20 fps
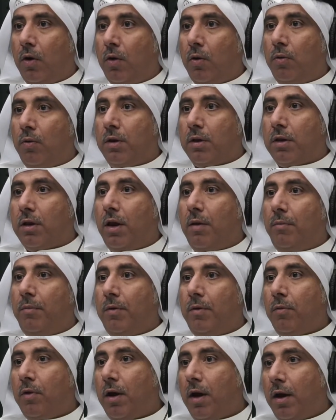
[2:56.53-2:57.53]
ونطلع من
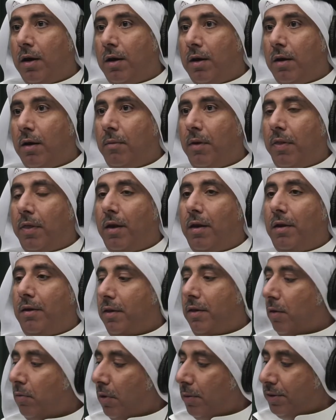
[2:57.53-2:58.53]
مكاننا مثلا
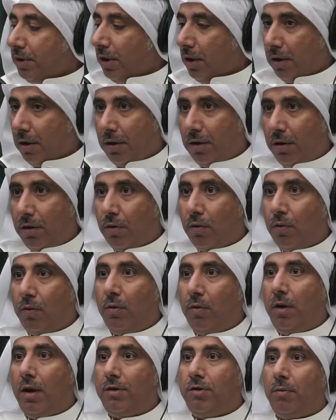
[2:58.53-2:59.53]
اذا هم بشرق
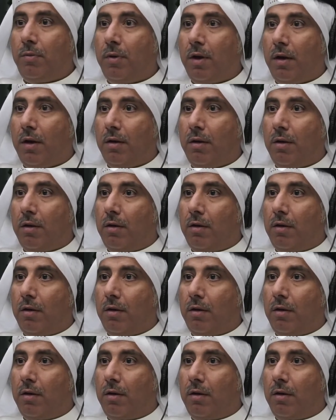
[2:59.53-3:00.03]
يروحون ليجيب له